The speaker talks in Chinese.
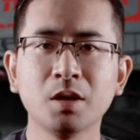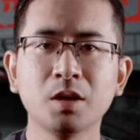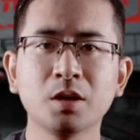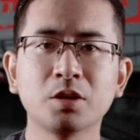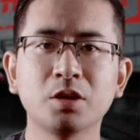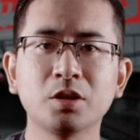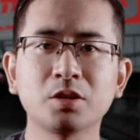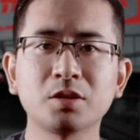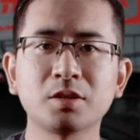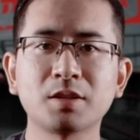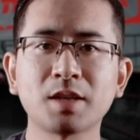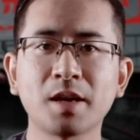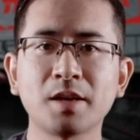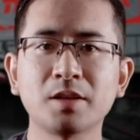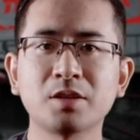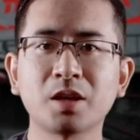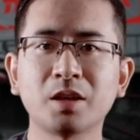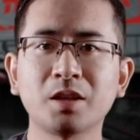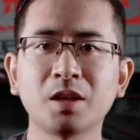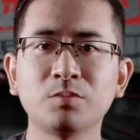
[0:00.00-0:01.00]
可是，
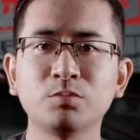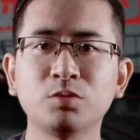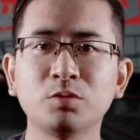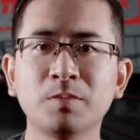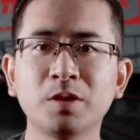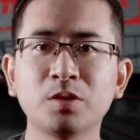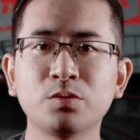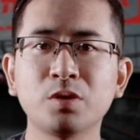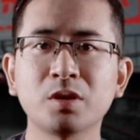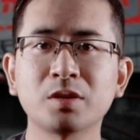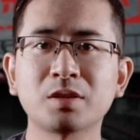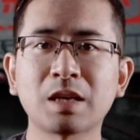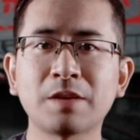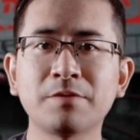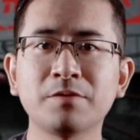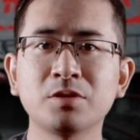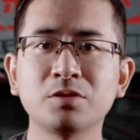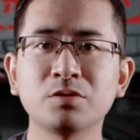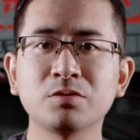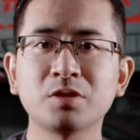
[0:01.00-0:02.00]
在拆弹部门约3
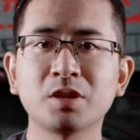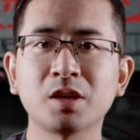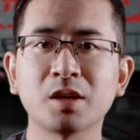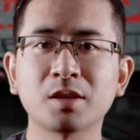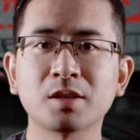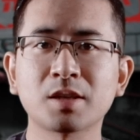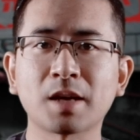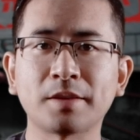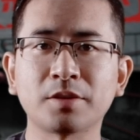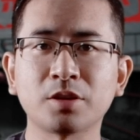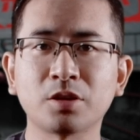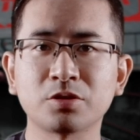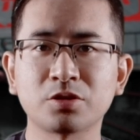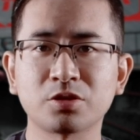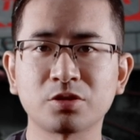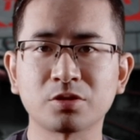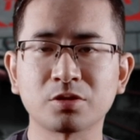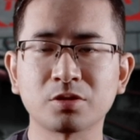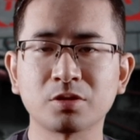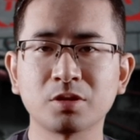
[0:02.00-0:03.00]
分钟前赶到
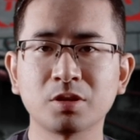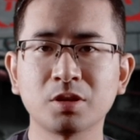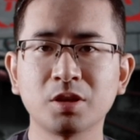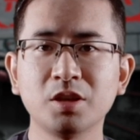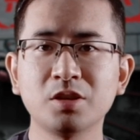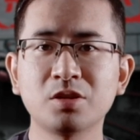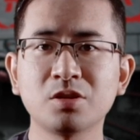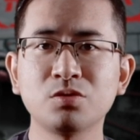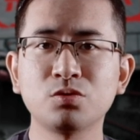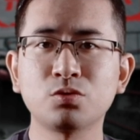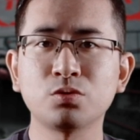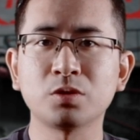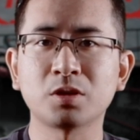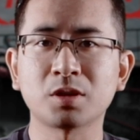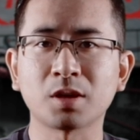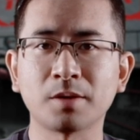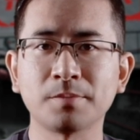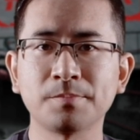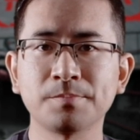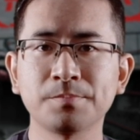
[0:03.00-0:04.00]
时，一声巨
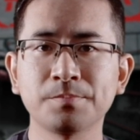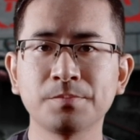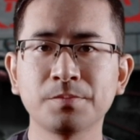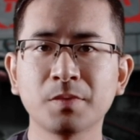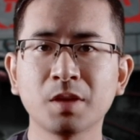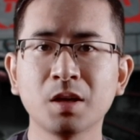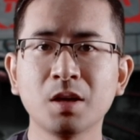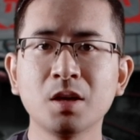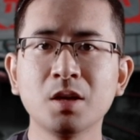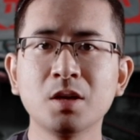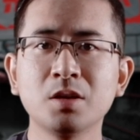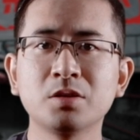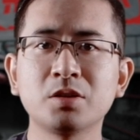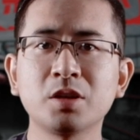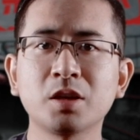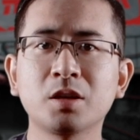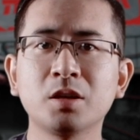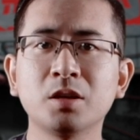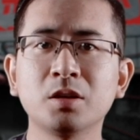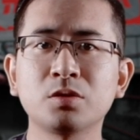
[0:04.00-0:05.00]
响，
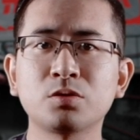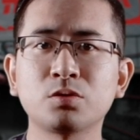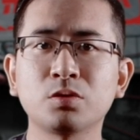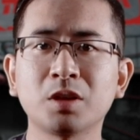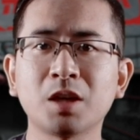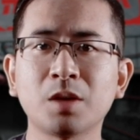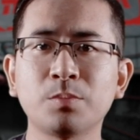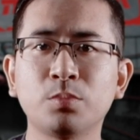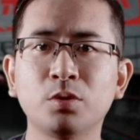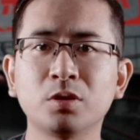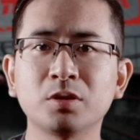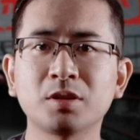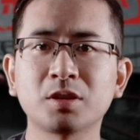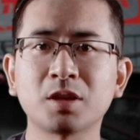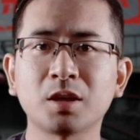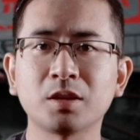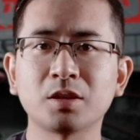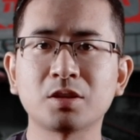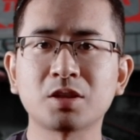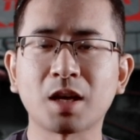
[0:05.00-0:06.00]
这颗锁在脖子
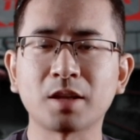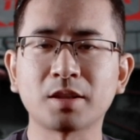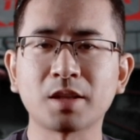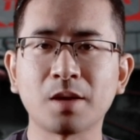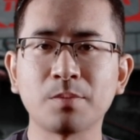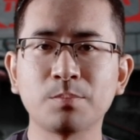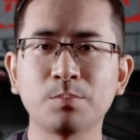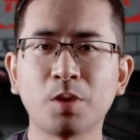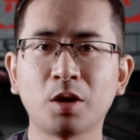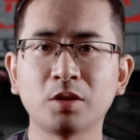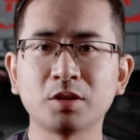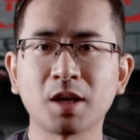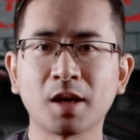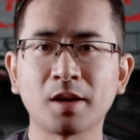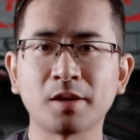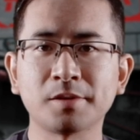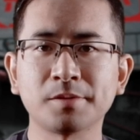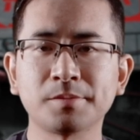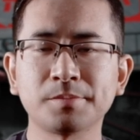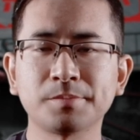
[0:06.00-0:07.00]
上的炸弹爆炸了。